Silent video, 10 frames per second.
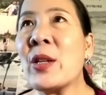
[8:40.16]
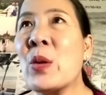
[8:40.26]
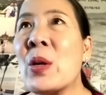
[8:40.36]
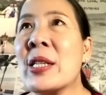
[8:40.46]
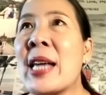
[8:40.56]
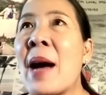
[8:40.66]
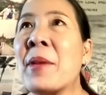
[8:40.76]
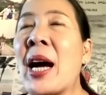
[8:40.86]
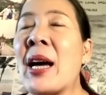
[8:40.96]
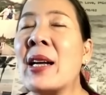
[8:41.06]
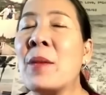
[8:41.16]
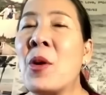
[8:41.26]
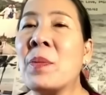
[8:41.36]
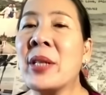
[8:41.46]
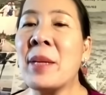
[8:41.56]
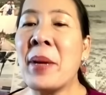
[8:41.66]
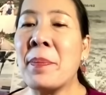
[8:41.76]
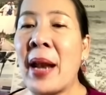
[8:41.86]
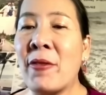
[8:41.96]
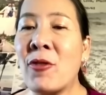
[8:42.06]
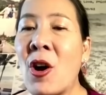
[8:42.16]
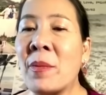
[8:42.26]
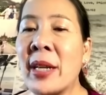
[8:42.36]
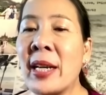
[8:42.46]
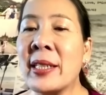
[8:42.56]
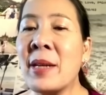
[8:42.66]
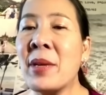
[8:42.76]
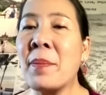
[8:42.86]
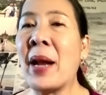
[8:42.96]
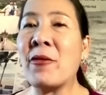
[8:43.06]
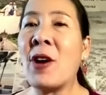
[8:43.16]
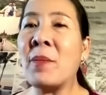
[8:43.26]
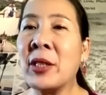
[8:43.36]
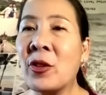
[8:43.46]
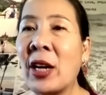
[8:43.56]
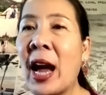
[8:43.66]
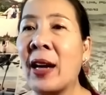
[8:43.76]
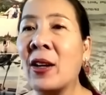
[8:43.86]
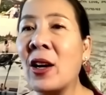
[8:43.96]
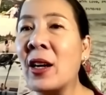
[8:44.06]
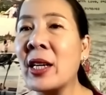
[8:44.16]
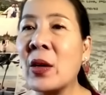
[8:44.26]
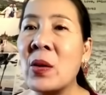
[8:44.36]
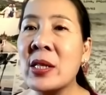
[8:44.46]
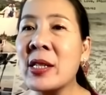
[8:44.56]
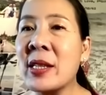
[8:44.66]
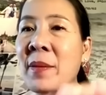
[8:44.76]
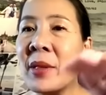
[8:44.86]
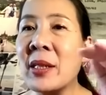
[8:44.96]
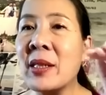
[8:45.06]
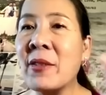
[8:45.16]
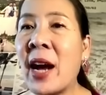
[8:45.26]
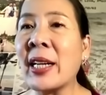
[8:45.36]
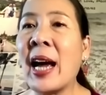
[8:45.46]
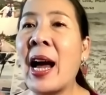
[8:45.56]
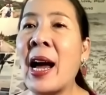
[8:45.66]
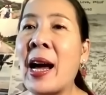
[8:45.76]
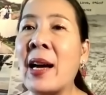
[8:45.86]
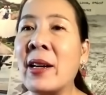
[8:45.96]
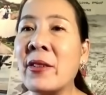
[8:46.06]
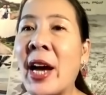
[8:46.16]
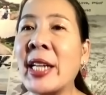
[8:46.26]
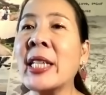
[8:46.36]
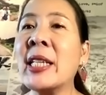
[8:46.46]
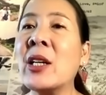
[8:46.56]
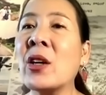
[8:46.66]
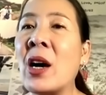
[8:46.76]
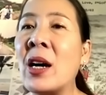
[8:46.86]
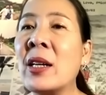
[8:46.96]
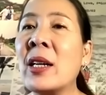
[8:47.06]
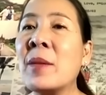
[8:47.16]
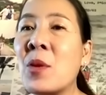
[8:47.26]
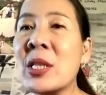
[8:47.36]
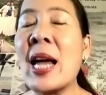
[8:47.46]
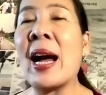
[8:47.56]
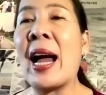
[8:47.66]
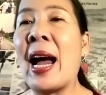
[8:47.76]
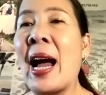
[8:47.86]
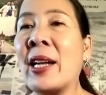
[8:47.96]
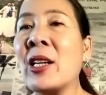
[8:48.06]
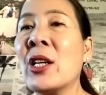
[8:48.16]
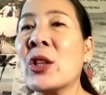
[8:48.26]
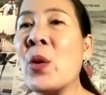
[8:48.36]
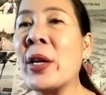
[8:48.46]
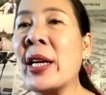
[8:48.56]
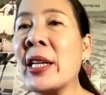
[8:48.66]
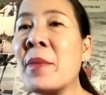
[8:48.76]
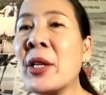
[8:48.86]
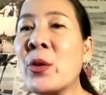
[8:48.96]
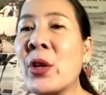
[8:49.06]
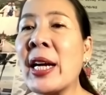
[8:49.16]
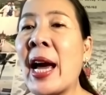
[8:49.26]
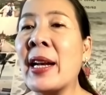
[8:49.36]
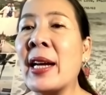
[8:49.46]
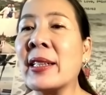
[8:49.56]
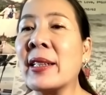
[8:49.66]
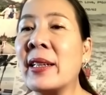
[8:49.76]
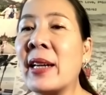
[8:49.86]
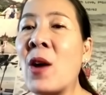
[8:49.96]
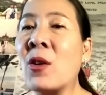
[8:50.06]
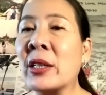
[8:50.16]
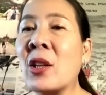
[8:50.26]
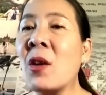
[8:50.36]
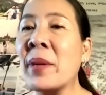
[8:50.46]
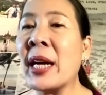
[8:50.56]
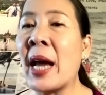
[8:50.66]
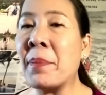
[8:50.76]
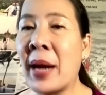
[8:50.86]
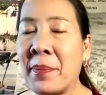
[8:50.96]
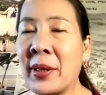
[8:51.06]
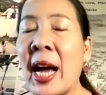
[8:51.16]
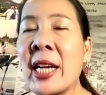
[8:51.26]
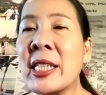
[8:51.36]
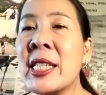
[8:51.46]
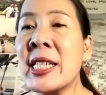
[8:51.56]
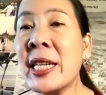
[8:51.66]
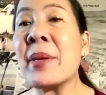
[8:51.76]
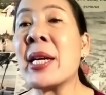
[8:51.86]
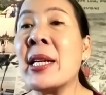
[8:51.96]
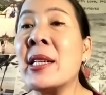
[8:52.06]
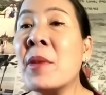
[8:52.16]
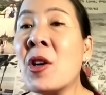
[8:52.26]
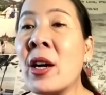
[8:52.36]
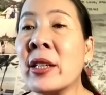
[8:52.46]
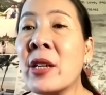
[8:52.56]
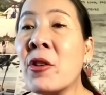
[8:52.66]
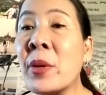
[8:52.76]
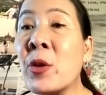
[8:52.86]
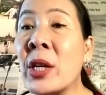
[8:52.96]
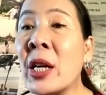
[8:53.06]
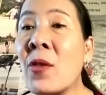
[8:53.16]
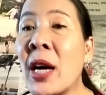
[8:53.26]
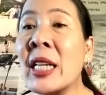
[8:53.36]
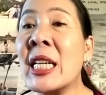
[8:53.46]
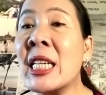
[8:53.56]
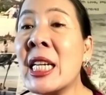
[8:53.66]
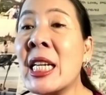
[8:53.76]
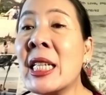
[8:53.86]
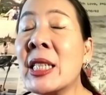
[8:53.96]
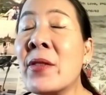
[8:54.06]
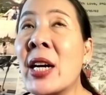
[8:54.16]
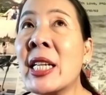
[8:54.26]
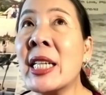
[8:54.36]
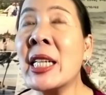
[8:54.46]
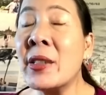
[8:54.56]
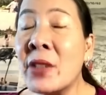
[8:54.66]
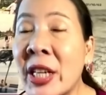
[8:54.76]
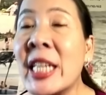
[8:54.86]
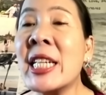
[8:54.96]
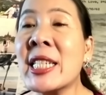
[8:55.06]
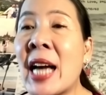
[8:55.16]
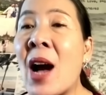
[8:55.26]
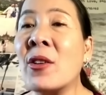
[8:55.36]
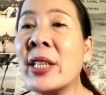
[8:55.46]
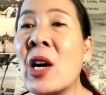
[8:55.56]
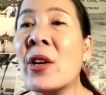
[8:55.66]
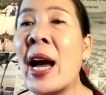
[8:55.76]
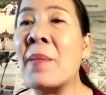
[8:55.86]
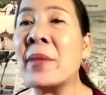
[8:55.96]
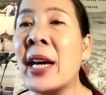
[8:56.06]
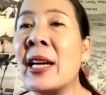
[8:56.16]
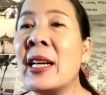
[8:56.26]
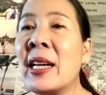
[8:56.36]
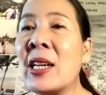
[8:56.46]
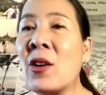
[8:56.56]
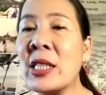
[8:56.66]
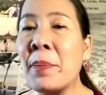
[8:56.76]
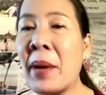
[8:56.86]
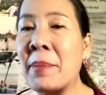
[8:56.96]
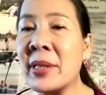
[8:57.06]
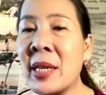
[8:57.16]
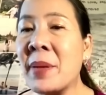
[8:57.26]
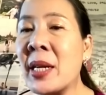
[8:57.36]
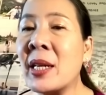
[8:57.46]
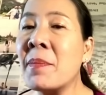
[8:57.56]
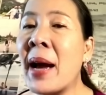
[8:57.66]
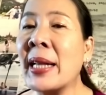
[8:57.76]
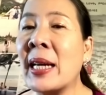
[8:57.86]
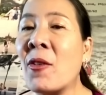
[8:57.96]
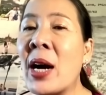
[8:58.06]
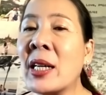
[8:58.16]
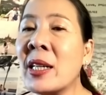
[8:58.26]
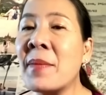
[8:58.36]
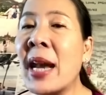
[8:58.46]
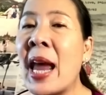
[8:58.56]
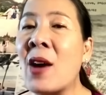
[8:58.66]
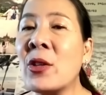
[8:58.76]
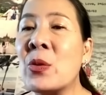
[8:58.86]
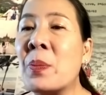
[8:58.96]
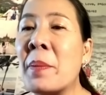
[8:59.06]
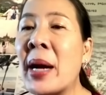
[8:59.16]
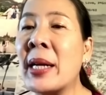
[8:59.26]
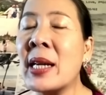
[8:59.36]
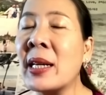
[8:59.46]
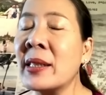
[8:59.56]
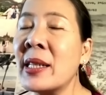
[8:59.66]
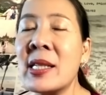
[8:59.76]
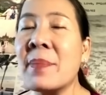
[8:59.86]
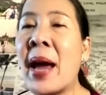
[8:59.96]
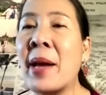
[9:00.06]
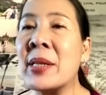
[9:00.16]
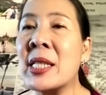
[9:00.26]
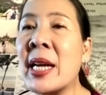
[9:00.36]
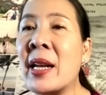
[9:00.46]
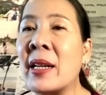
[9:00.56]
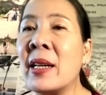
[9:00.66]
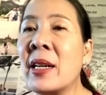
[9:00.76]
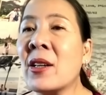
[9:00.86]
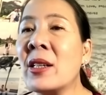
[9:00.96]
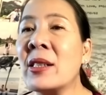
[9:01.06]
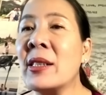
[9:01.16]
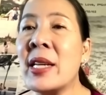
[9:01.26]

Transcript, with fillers: ทุกคนทราบนะคะ ระบบที่เป็นแพลตฟอร์มเนี่ย ที่มีแพลตฟอร์มเป็นตรงกลาง แล้วก็อีโคซิสเต็มคือร้านค้าไรเดอร์ แล้วก็ผู้สั่งอาหาร ตัวเนี้ยที่มันอยู่ด้วยกันอ่ะเราอ่ะต้องมีการปรับการขึ้น GP หรือเมื่อก่อนที่โรบิน h o o d เรียกว่า DD หรือว่า Delivery Discount ที่เขาทำเนี่ย เราก็จะปรับ GP ขึ้นมา แต่ว่าขึ้นมาแล้วอยู่ประมาณสัก28%ก็คือ